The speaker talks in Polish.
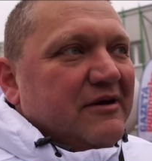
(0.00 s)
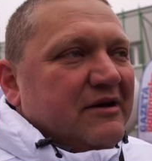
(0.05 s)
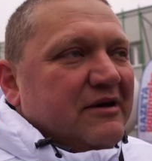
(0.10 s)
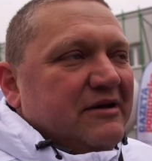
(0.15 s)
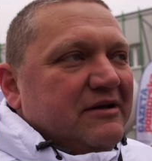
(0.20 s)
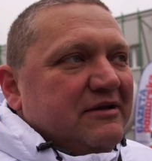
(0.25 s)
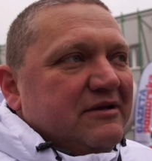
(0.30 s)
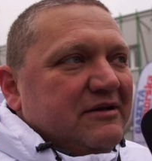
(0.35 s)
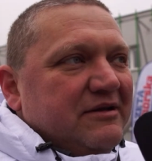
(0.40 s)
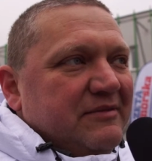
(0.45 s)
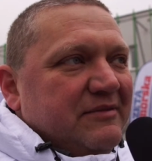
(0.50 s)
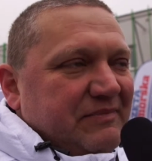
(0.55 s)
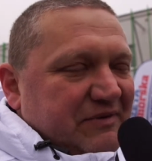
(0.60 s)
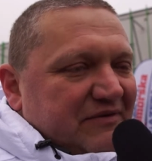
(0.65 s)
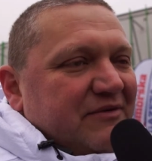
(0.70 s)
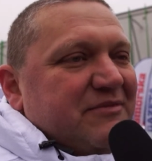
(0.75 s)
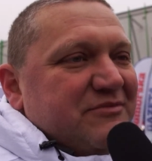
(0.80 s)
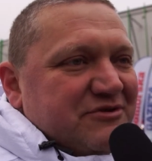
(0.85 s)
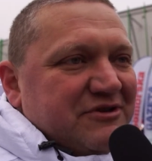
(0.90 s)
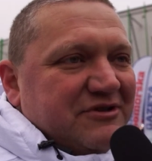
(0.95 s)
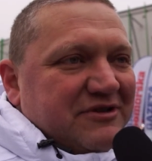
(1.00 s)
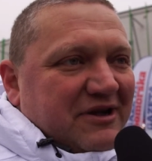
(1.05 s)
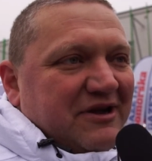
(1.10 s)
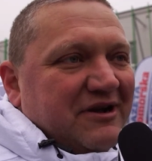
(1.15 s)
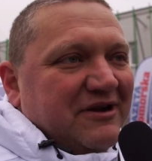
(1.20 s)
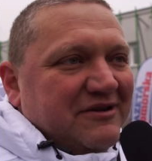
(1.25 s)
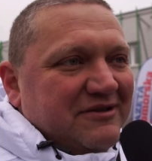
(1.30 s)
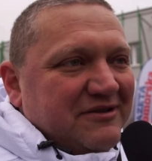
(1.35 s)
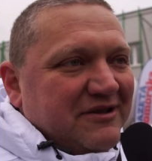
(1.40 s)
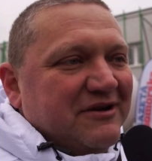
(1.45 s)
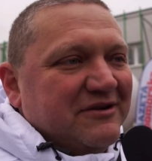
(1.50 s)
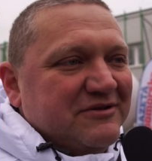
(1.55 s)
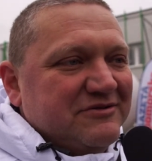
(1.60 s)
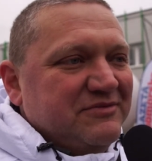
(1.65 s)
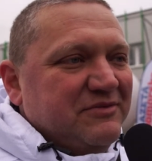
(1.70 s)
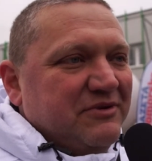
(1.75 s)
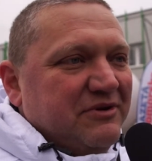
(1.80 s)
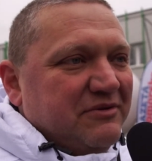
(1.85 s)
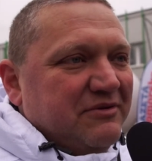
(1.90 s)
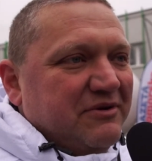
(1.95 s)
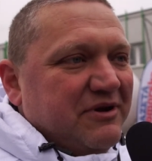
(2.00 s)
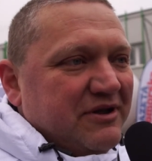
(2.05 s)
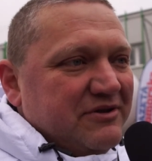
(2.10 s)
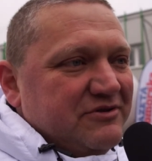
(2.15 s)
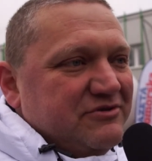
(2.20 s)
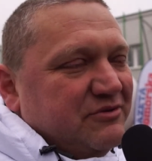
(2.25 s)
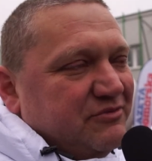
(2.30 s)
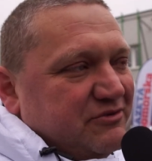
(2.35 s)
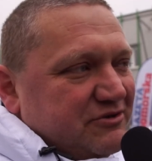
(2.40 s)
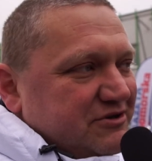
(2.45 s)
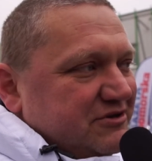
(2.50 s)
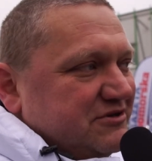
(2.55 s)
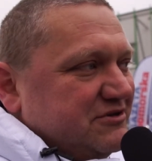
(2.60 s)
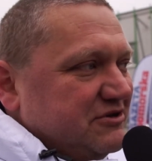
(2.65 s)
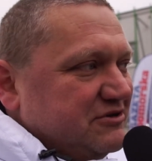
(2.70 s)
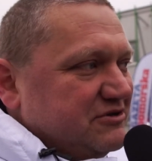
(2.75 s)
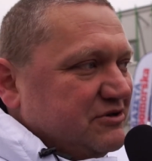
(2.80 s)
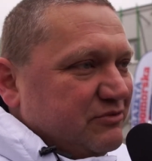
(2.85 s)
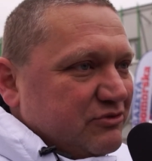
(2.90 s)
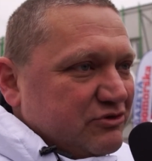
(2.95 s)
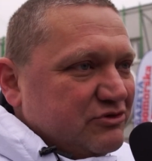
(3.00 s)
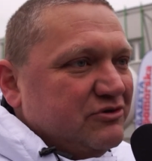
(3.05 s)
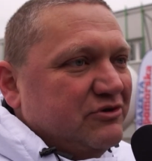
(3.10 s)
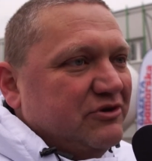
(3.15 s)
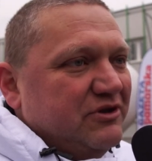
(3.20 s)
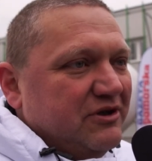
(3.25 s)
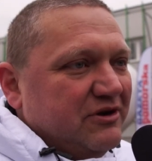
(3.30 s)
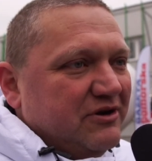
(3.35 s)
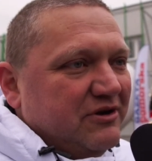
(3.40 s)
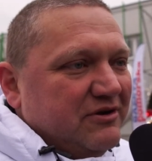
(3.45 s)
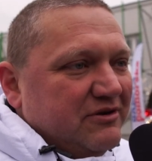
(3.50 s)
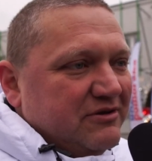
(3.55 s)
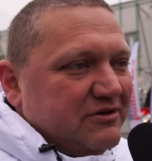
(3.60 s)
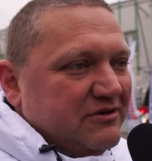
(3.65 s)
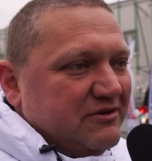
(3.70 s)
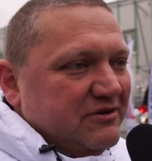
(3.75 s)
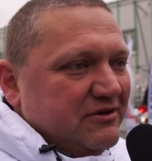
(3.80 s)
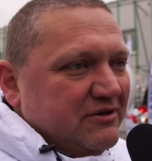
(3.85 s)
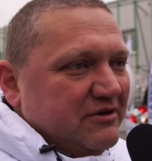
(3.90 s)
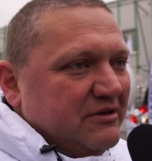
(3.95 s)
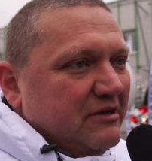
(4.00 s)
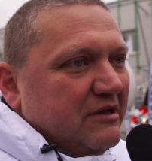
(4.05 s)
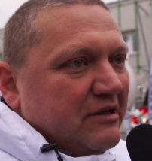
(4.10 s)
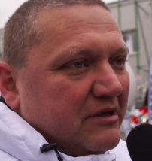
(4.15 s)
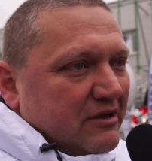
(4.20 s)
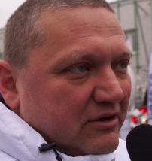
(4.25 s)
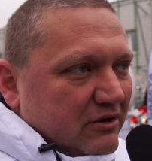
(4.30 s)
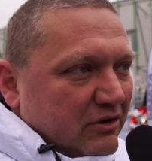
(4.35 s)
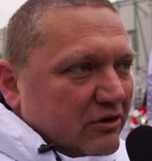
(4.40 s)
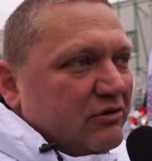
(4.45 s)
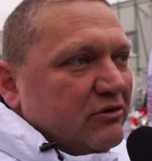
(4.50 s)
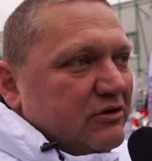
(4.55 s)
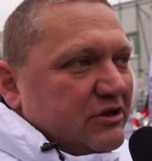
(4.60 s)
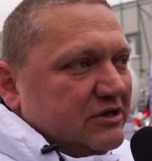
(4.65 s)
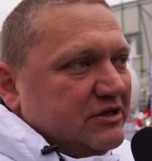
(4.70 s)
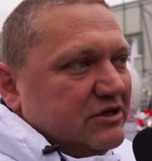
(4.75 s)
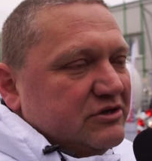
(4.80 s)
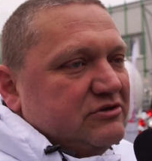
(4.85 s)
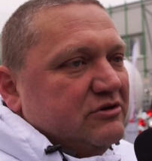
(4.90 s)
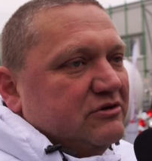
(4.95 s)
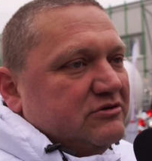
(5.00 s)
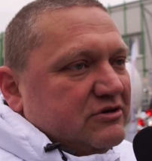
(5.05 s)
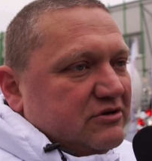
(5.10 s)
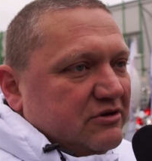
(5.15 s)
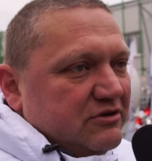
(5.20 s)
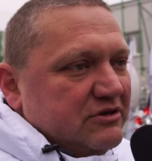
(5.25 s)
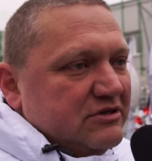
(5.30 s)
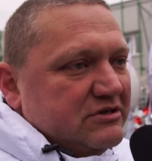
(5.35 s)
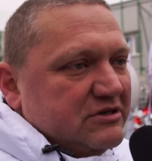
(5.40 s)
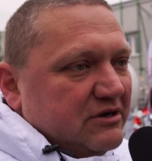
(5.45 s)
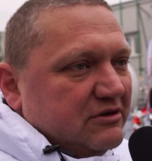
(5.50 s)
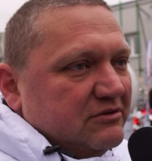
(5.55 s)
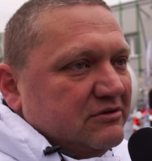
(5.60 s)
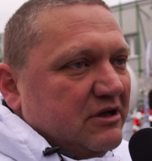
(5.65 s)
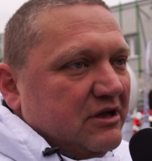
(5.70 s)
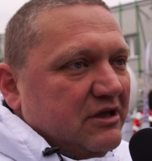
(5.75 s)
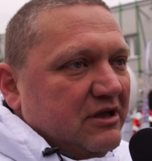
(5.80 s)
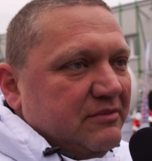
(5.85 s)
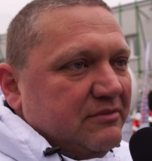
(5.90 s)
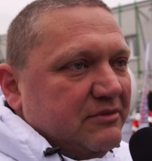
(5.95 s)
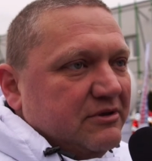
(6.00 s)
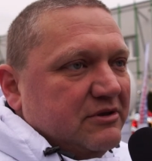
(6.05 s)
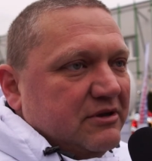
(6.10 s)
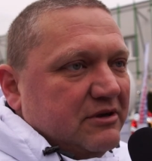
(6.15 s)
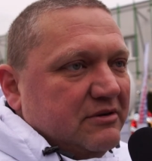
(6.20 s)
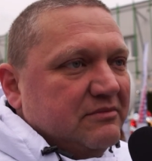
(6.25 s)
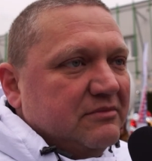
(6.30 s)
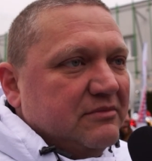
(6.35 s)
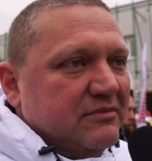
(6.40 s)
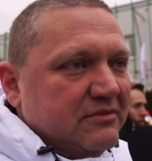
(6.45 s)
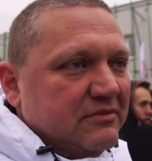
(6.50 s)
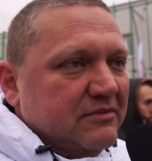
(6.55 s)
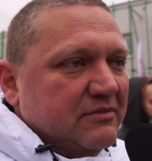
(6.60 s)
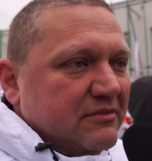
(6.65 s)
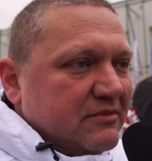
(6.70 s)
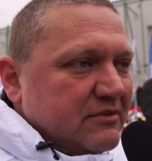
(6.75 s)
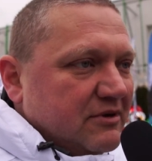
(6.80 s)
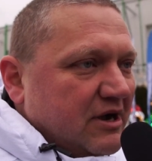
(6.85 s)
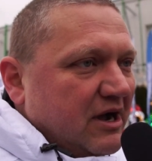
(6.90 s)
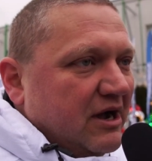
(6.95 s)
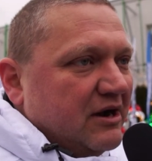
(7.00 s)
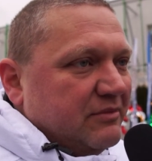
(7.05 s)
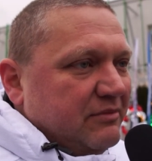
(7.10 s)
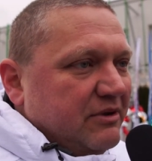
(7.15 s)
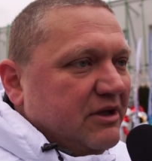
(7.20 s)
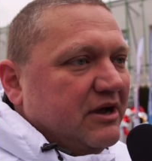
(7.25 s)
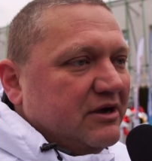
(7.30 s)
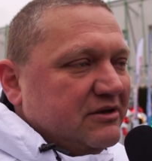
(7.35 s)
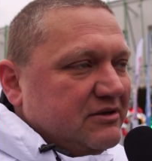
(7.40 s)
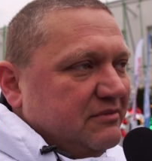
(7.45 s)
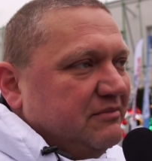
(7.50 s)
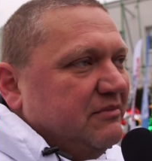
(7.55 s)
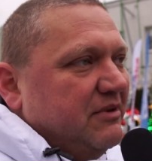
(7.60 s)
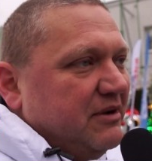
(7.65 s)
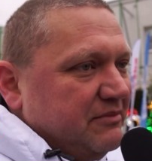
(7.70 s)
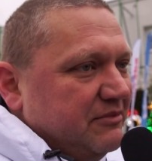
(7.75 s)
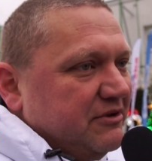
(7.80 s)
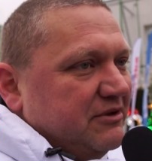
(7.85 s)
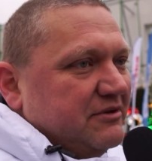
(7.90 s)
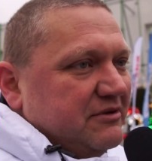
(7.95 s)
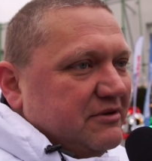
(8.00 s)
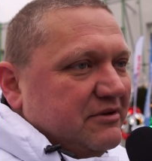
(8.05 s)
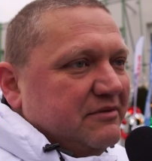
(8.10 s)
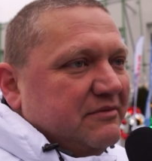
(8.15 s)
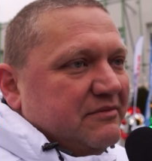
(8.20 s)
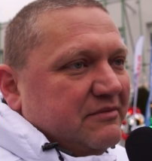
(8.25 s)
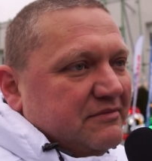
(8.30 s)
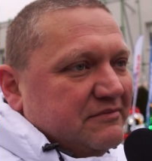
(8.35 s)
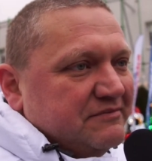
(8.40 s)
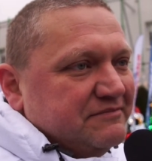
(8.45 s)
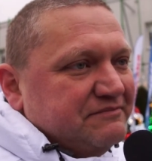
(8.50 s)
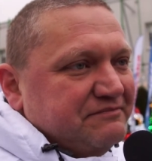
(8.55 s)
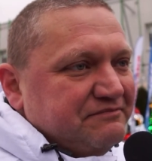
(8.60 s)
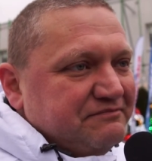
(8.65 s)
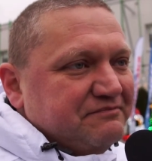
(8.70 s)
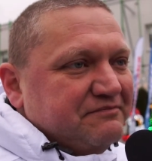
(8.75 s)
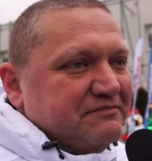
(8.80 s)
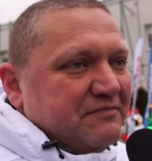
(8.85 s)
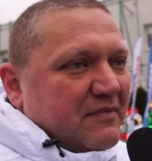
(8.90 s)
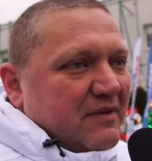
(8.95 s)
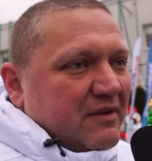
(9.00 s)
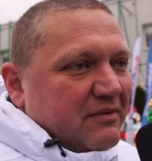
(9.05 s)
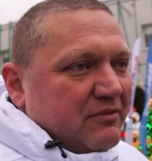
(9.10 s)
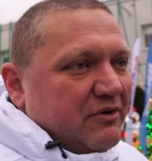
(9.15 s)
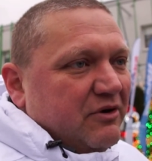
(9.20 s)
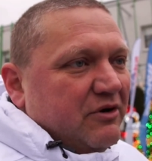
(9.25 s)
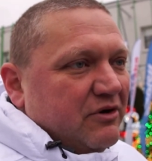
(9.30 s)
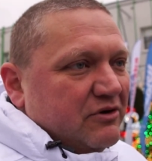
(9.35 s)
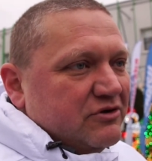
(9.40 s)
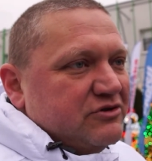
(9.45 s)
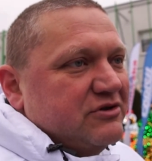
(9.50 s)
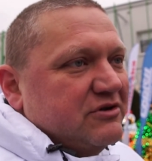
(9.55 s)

Yy, powiem, że tak, tak. Z miłą chęcią uczestniczymy już drugi rok i ogólnie też do schroniska oddajemy tam karmę, jak tam mamy. Nie? Bo